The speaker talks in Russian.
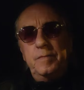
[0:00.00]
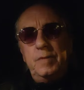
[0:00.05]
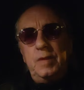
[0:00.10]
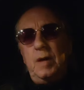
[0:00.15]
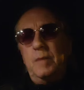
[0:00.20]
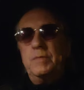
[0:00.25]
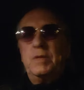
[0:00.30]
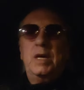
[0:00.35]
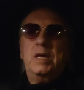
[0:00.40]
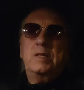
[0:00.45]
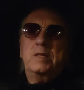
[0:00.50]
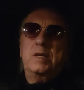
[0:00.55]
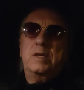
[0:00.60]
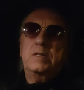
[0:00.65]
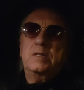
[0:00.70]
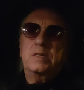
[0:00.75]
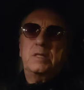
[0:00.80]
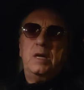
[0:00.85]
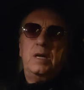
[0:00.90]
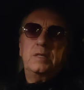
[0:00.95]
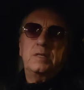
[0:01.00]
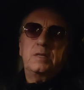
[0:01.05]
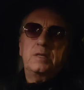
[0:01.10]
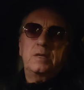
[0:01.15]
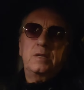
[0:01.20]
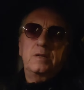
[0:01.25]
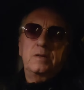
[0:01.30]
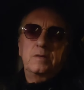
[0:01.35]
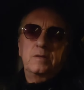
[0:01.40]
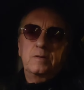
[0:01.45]
Там на этой
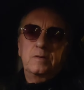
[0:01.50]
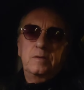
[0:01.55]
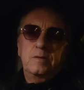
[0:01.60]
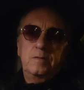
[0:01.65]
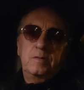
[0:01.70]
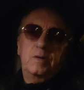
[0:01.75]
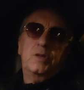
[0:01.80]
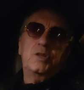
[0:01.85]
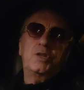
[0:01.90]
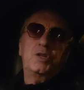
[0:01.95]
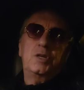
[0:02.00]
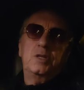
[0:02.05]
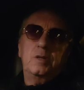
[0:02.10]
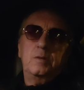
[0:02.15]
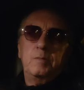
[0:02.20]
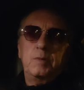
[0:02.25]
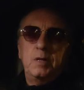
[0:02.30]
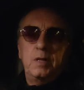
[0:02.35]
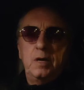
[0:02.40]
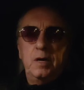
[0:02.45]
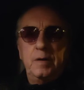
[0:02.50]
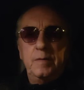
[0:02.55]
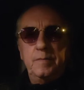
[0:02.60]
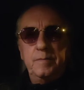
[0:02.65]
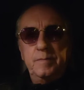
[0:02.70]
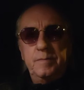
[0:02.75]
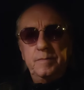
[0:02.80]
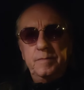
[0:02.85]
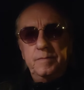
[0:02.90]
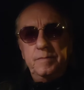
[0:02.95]
станции вершина была —
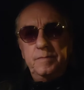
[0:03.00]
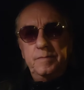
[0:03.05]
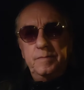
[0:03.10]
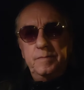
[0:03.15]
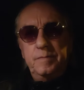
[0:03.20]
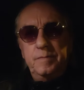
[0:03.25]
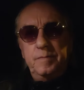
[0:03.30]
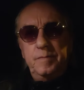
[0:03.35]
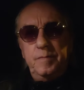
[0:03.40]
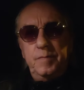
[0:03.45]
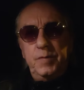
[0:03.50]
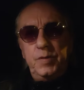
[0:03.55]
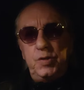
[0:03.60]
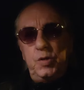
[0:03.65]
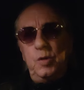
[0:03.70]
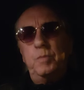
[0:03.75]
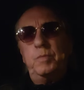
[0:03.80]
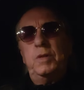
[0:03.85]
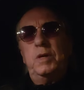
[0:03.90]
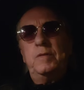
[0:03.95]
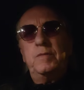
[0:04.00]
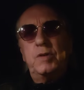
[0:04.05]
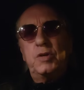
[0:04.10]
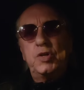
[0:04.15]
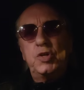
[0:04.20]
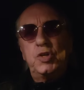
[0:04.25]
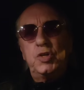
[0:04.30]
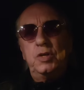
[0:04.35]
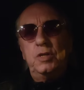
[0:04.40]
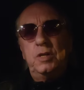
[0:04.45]
теплая
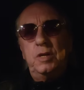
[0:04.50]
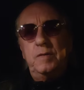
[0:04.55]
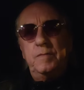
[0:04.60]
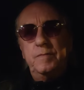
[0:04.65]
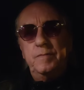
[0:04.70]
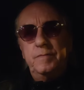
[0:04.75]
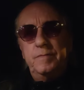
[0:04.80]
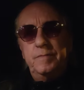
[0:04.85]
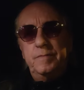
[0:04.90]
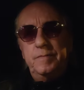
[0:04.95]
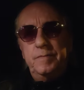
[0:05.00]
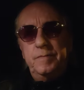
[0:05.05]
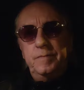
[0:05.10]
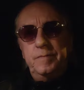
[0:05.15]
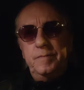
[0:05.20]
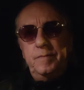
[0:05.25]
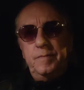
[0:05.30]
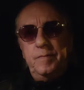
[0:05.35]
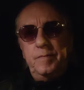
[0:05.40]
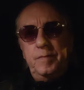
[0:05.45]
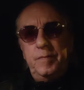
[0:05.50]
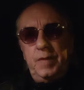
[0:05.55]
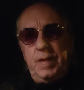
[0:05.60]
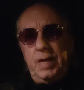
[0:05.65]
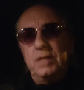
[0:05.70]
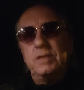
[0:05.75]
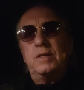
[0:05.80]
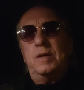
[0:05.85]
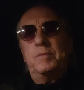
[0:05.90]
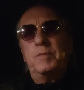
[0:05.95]
вершина
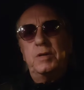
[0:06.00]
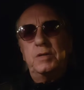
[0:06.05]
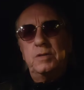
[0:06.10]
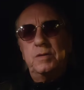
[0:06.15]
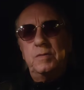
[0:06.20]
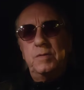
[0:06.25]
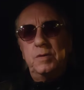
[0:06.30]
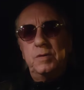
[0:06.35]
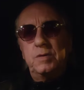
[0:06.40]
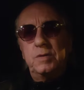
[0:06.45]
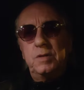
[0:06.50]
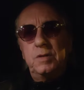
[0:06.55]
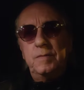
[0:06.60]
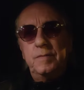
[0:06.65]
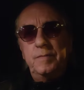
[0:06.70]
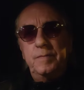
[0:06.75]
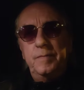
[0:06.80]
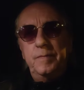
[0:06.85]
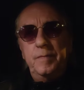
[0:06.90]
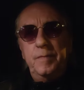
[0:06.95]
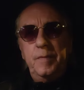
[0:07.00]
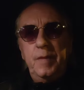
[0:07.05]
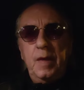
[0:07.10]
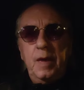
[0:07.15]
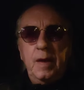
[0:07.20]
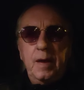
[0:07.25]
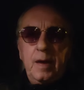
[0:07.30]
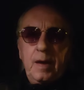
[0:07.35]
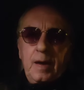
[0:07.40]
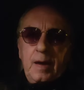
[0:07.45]
до самых звезд.
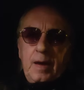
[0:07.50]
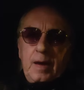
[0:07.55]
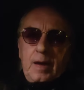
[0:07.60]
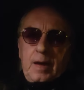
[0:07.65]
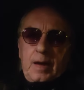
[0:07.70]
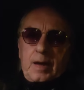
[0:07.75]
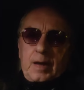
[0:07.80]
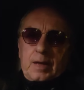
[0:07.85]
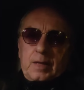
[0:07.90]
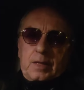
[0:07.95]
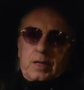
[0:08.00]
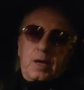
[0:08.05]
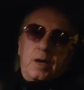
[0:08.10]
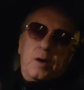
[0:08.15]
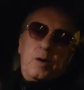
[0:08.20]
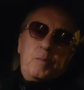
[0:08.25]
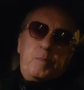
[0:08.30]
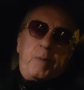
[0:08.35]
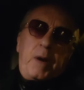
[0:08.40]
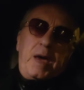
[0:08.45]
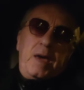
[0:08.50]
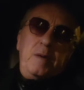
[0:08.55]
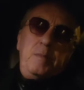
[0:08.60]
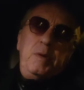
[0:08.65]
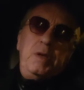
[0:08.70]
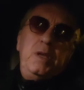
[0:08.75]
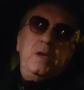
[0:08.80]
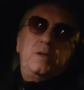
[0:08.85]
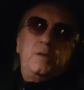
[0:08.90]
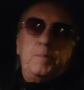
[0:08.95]
Ты ее по
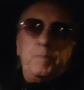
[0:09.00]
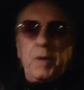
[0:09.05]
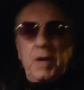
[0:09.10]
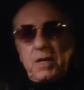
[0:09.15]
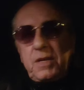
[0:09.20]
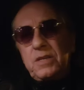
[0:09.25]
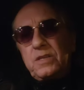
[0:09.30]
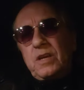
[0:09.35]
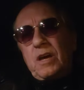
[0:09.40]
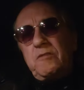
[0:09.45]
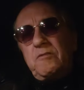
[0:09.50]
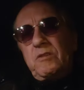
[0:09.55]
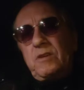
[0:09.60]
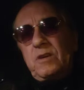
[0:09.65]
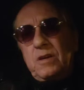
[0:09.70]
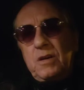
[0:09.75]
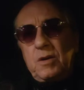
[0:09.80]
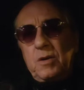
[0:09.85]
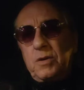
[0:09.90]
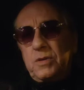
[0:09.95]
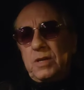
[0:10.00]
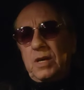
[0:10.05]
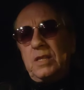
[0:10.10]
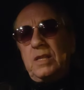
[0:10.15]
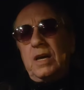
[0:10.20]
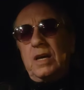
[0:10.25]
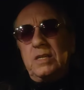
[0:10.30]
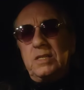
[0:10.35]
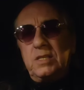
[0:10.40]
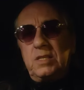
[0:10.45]
имени теперь не зови, хоть
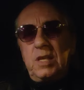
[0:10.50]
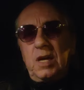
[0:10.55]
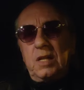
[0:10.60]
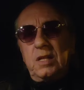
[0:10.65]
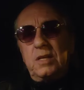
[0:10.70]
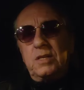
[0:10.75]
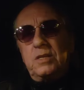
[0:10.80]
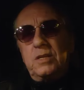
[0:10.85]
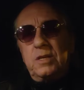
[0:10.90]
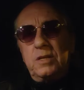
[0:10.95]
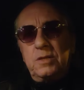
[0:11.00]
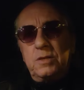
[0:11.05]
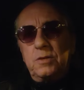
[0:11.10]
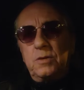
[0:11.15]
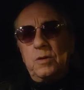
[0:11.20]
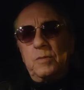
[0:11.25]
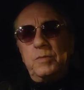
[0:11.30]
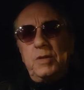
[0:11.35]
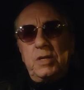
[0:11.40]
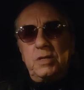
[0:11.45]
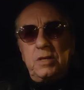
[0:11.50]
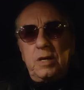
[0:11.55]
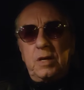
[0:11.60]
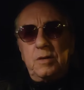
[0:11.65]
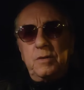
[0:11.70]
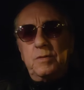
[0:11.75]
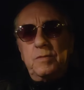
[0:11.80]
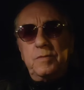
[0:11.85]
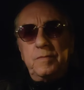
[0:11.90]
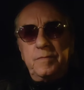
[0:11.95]
она осталась лицом на
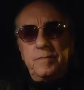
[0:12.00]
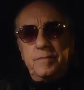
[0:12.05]
зарю.